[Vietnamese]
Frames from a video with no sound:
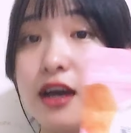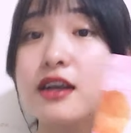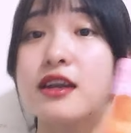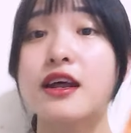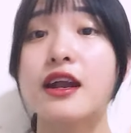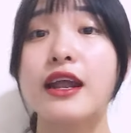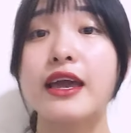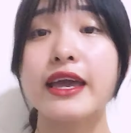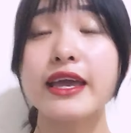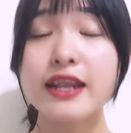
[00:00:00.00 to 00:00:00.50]

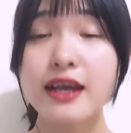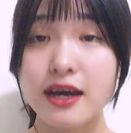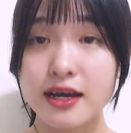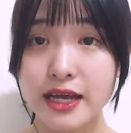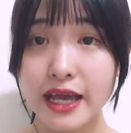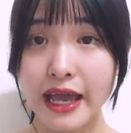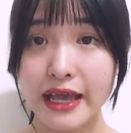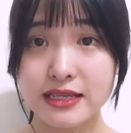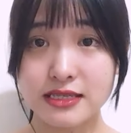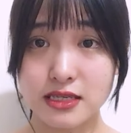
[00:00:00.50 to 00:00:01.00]
nó là ít hơn
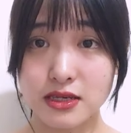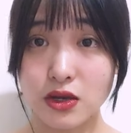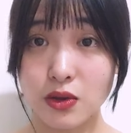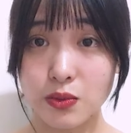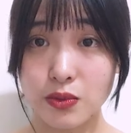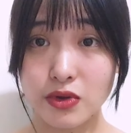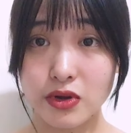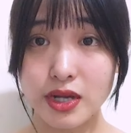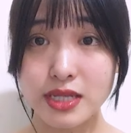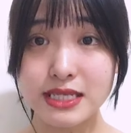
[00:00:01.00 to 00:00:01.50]
cái hạn sử
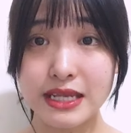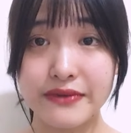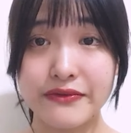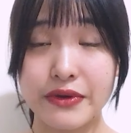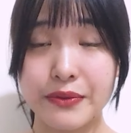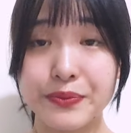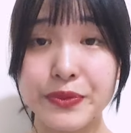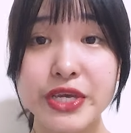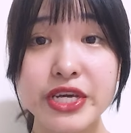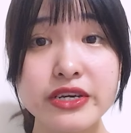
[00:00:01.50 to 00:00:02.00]
dụng của cái sản
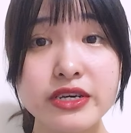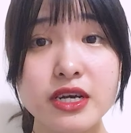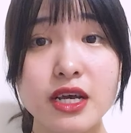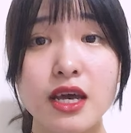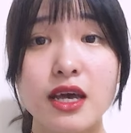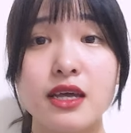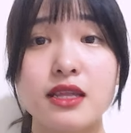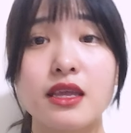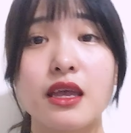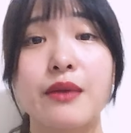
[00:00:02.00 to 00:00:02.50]
phẩm trước
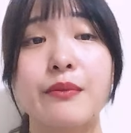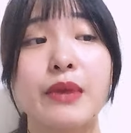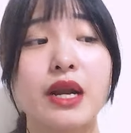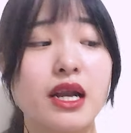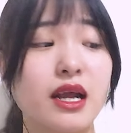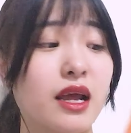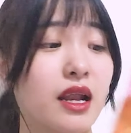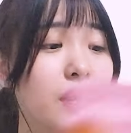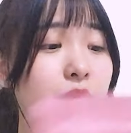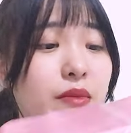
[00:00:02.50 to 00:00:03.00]
thì
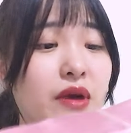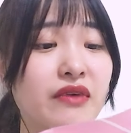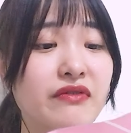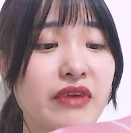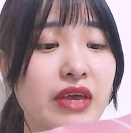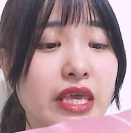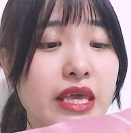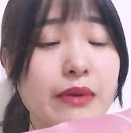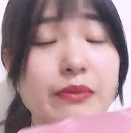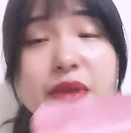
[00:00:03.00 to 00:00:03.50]
mình nghĩ là bởi
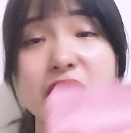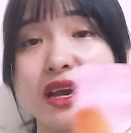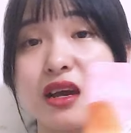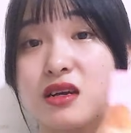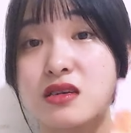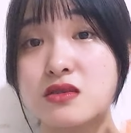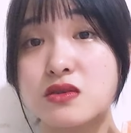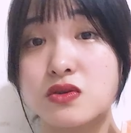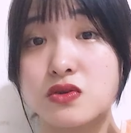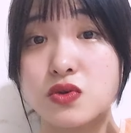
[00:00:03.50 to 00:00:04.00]
vì trong này
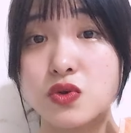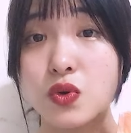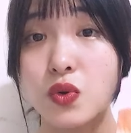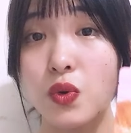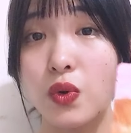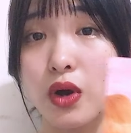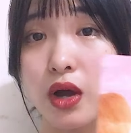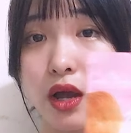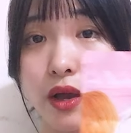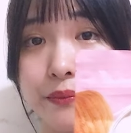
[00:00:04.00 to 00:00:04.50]
có sữa
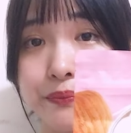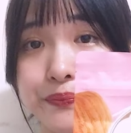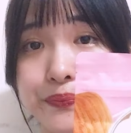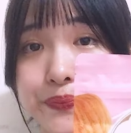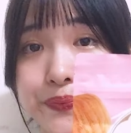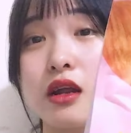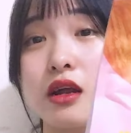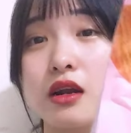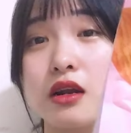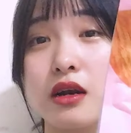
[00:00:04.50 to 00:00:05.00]
chua á,
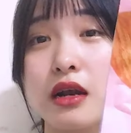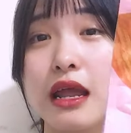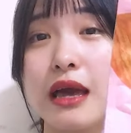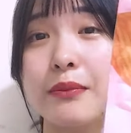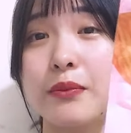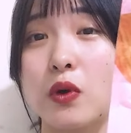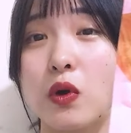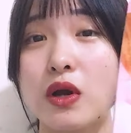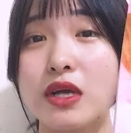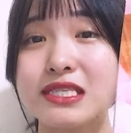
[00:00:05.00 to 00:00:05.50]
là
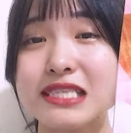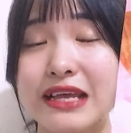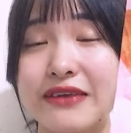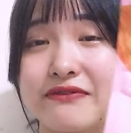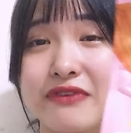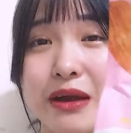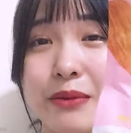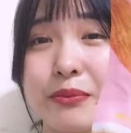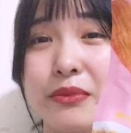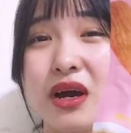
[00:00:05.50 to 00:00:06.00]
một cái sản
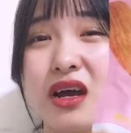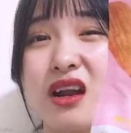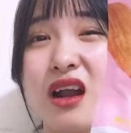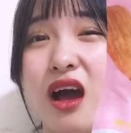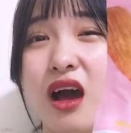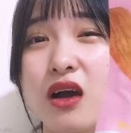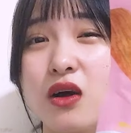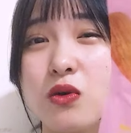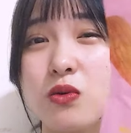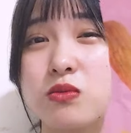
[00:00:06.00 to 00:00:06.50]
phẩm mà
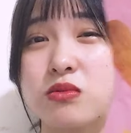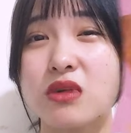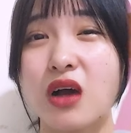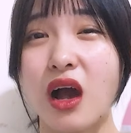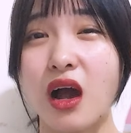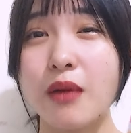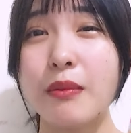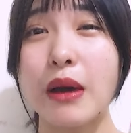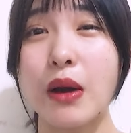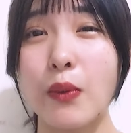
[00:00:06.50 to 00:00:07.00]
nó cũng
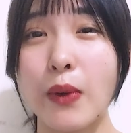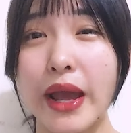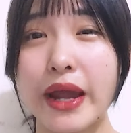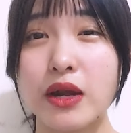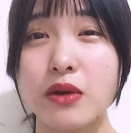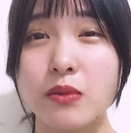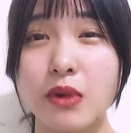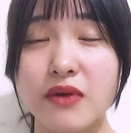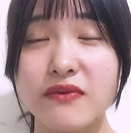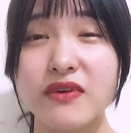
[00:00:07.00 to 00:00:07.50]
khó bảo
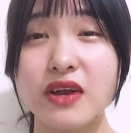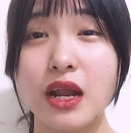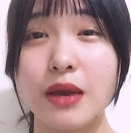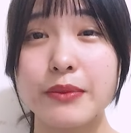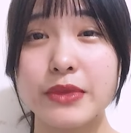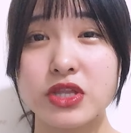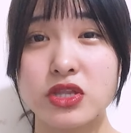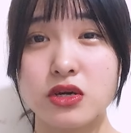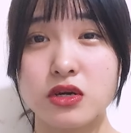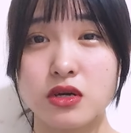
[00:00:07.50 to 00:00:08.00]
quản đúng không, với lại
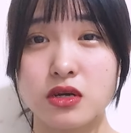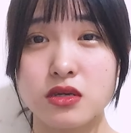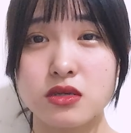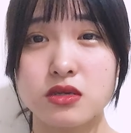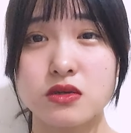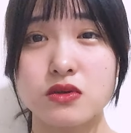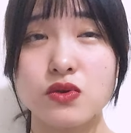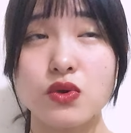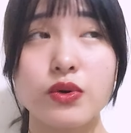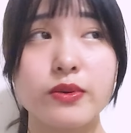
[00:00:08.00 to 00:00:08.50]
bình thường cái
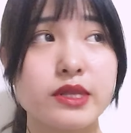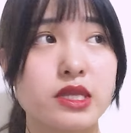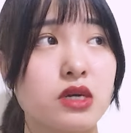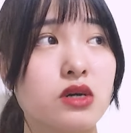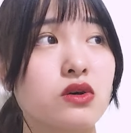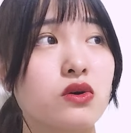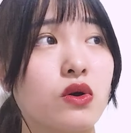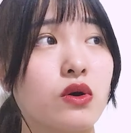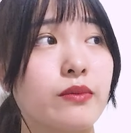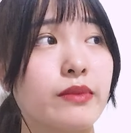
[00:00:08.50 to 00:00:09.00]
sữa chua bình
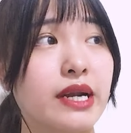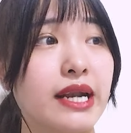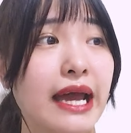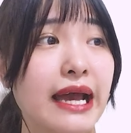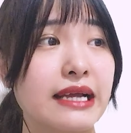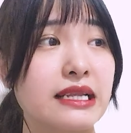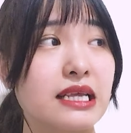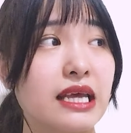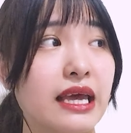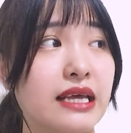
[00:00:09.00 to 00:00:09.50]
thường của mình
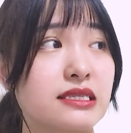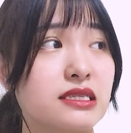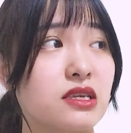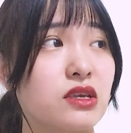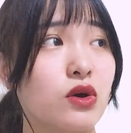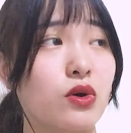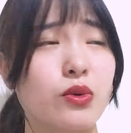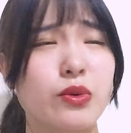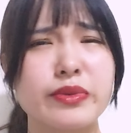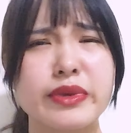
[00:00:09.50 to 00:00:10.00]
ăn thì hạn sử
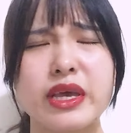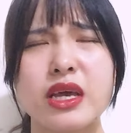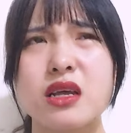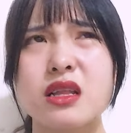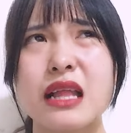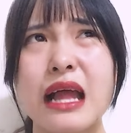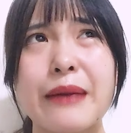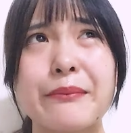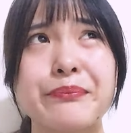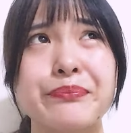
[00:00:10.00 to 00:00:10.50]
dụng cũng chỉ cái
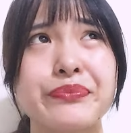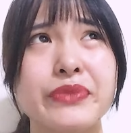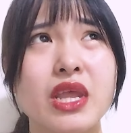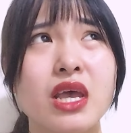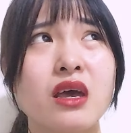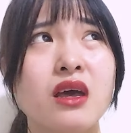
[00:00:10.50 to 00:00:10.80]
tầm